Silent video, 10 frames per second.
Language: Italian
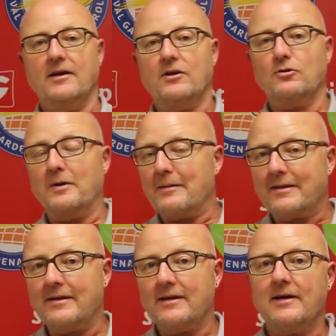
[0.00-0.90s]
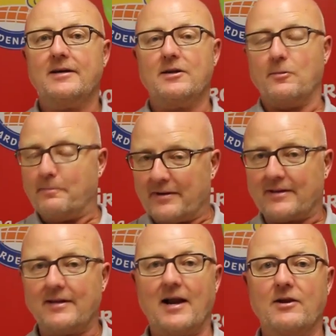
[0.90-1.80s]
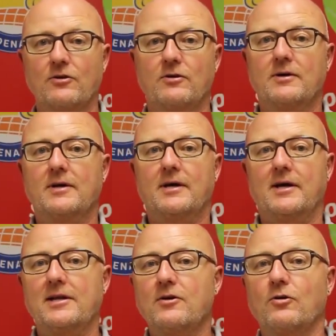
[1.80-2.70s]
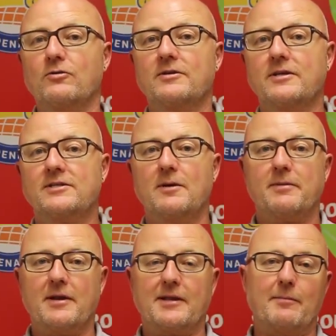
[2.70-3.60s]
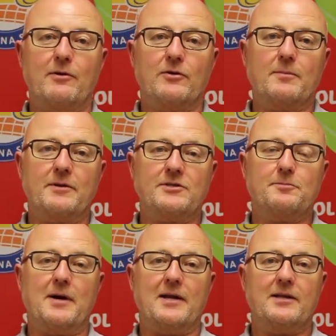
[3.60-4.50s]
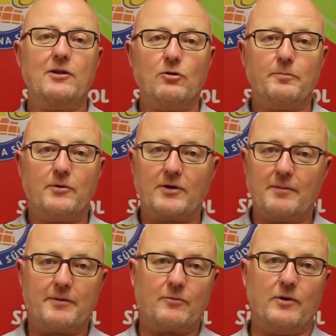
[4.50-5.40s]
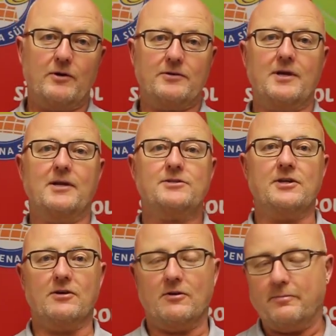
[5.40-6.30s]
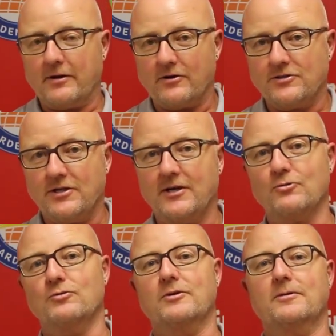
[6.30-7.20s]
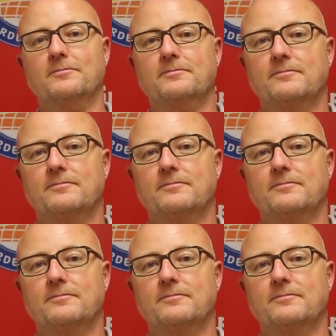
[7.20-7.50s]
Domani mattina ripartiranno eh, gli incontri sia per il tabellone principale del doppio che per quello del singolo. Per oggi è tutto.